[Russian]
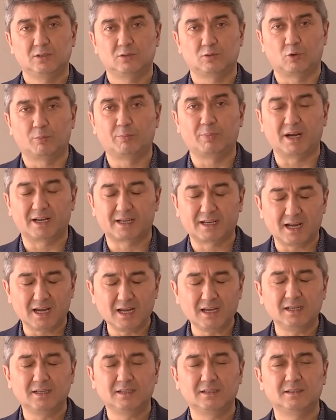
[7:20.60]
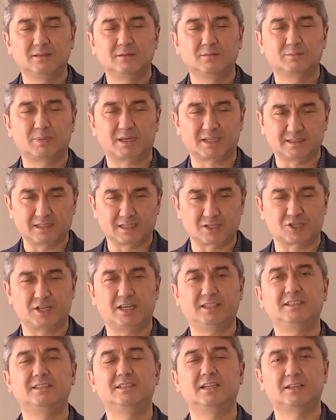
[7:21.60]
Но пока
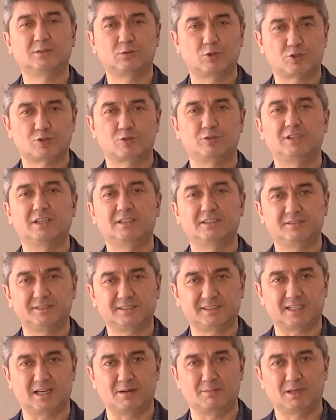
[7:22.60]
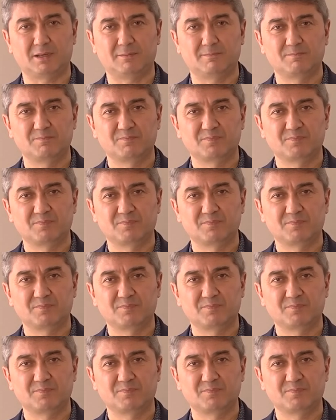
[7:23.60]
продолжайте делать то, что делаете вы сами.